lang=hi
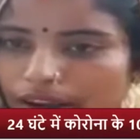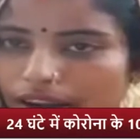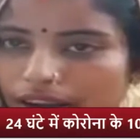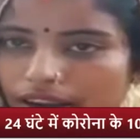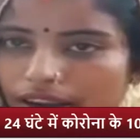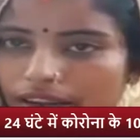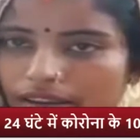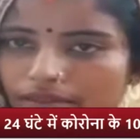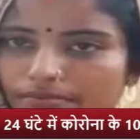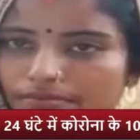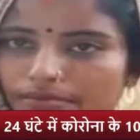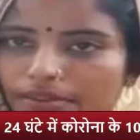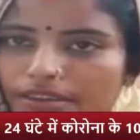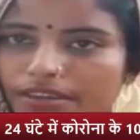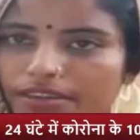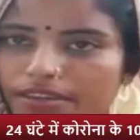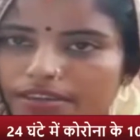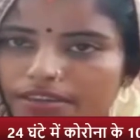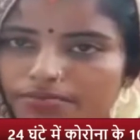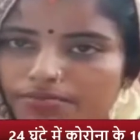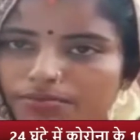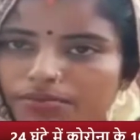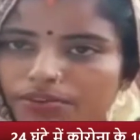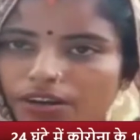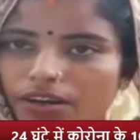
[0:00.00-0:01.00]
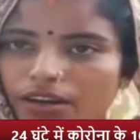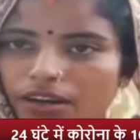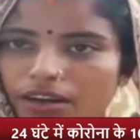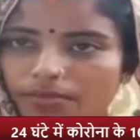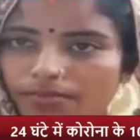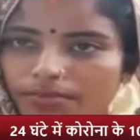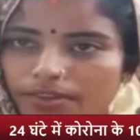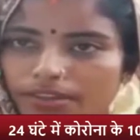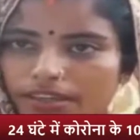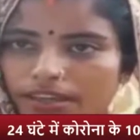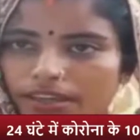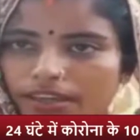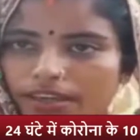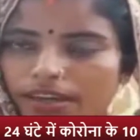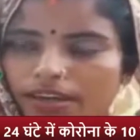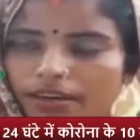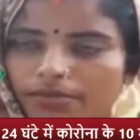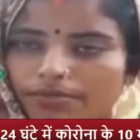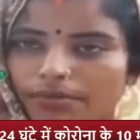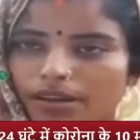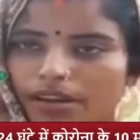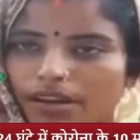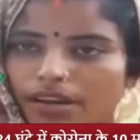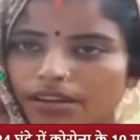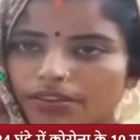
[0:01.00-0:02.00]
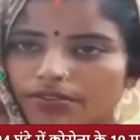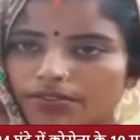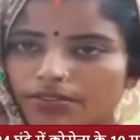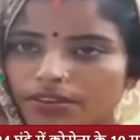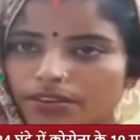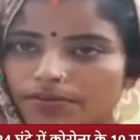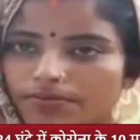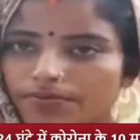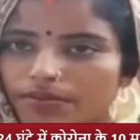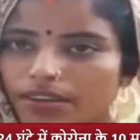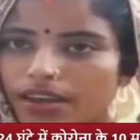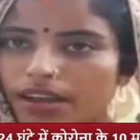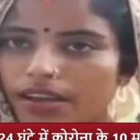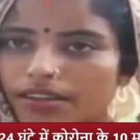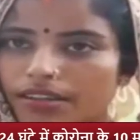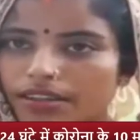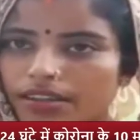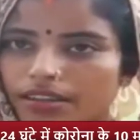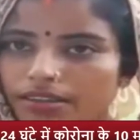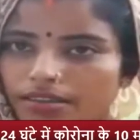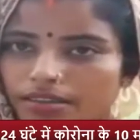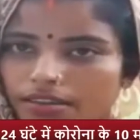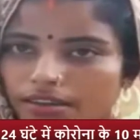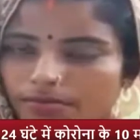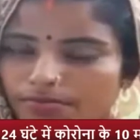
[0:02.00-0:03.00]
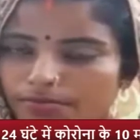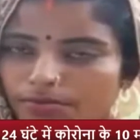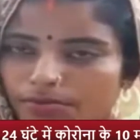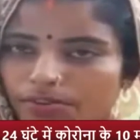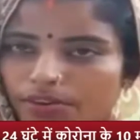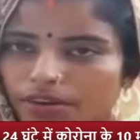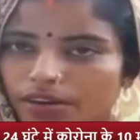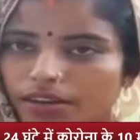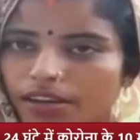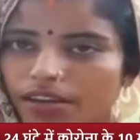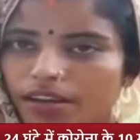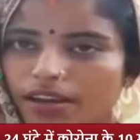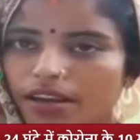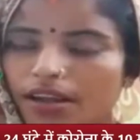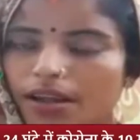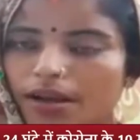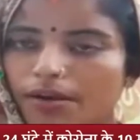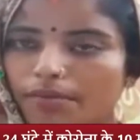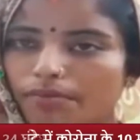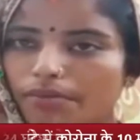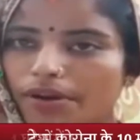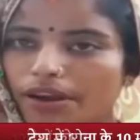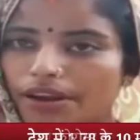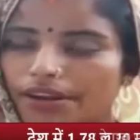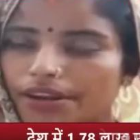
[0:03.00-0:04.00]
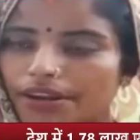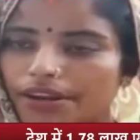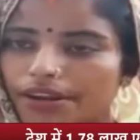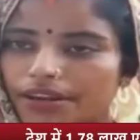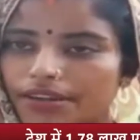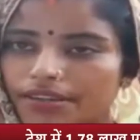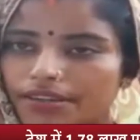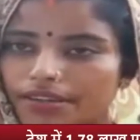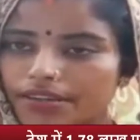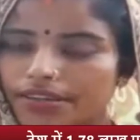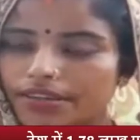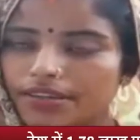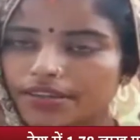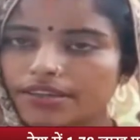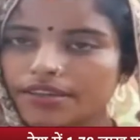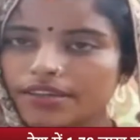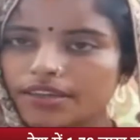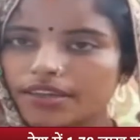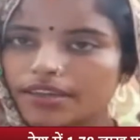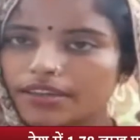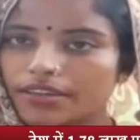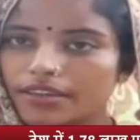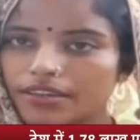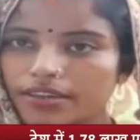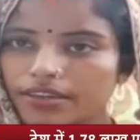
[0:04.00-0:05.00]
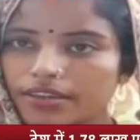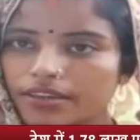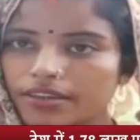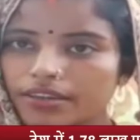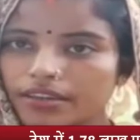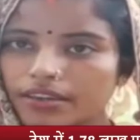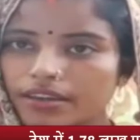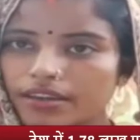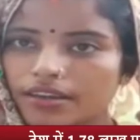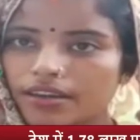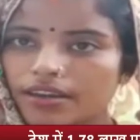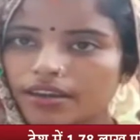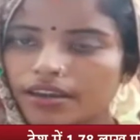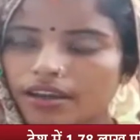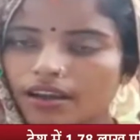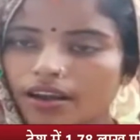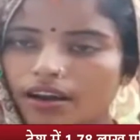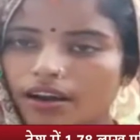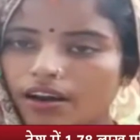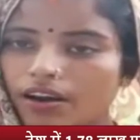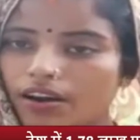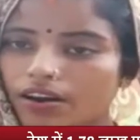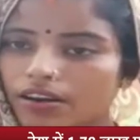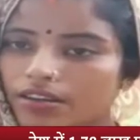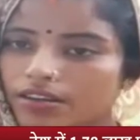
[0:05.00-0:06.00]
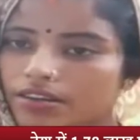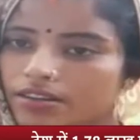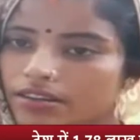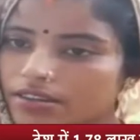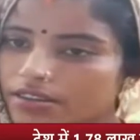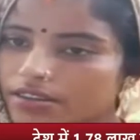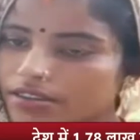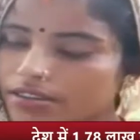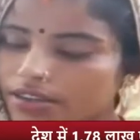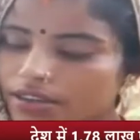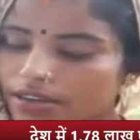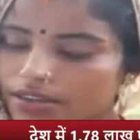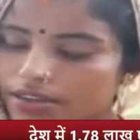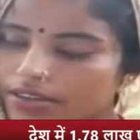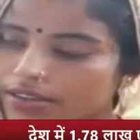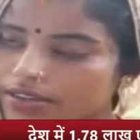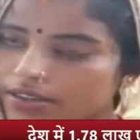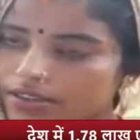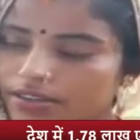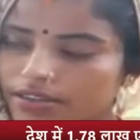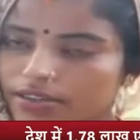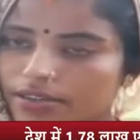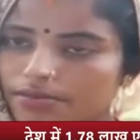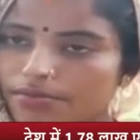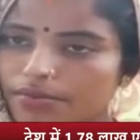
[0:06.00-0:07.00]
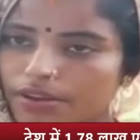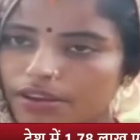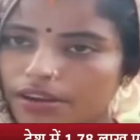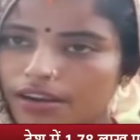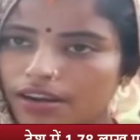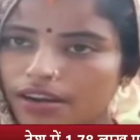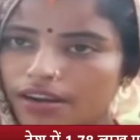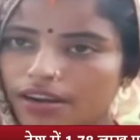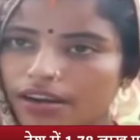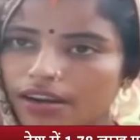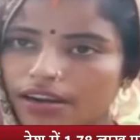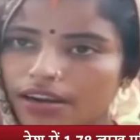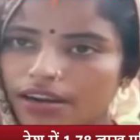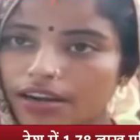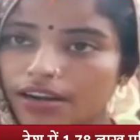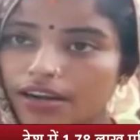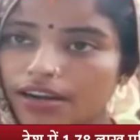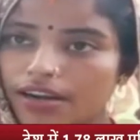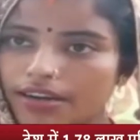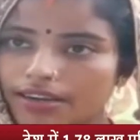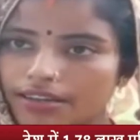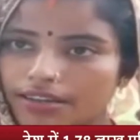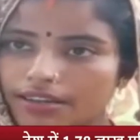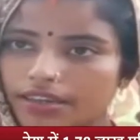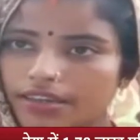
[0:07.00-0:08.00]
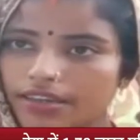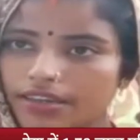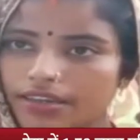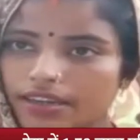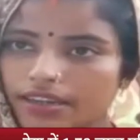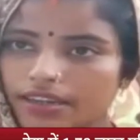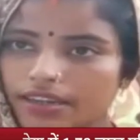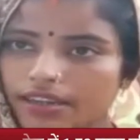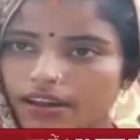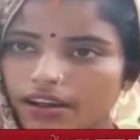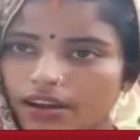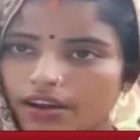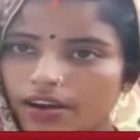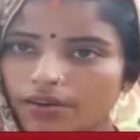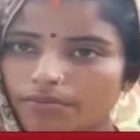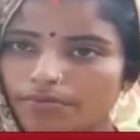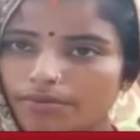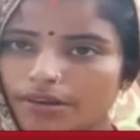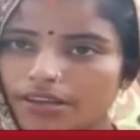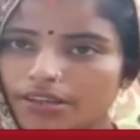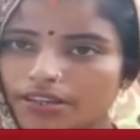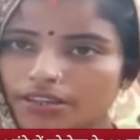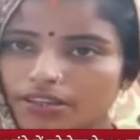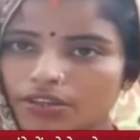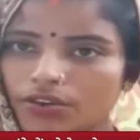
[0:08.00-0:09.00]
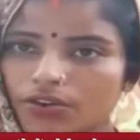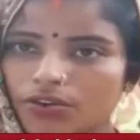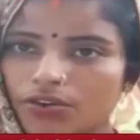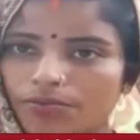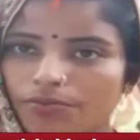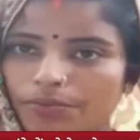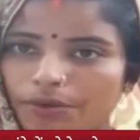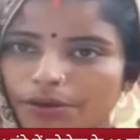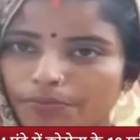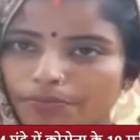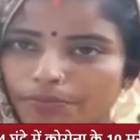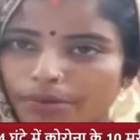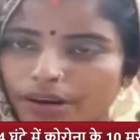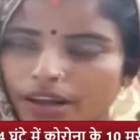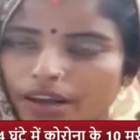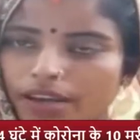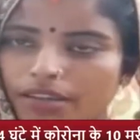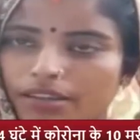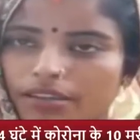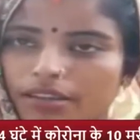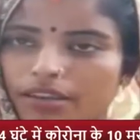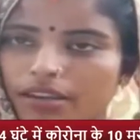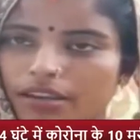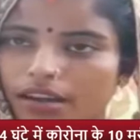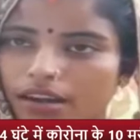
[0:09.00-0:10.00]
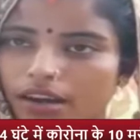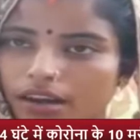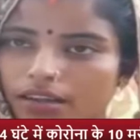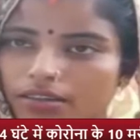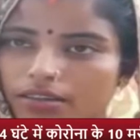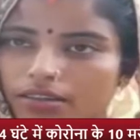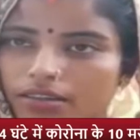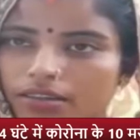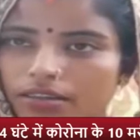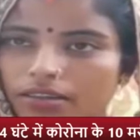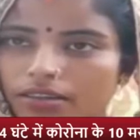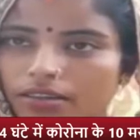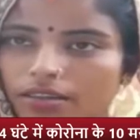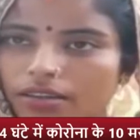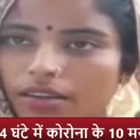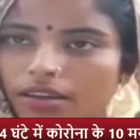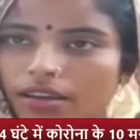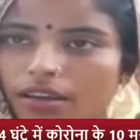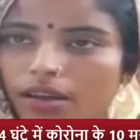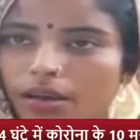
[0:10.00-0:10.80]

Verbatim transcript: पाल है मेरे समूह का नाम है धनगर महिला चरण सहायता समूह है मैंने नर्सरी की खेती की है और इस नर्सरी से मेरा घर का खर्चा चलता है और बच्चों को अपने पढ़ाती लिखाती हूँ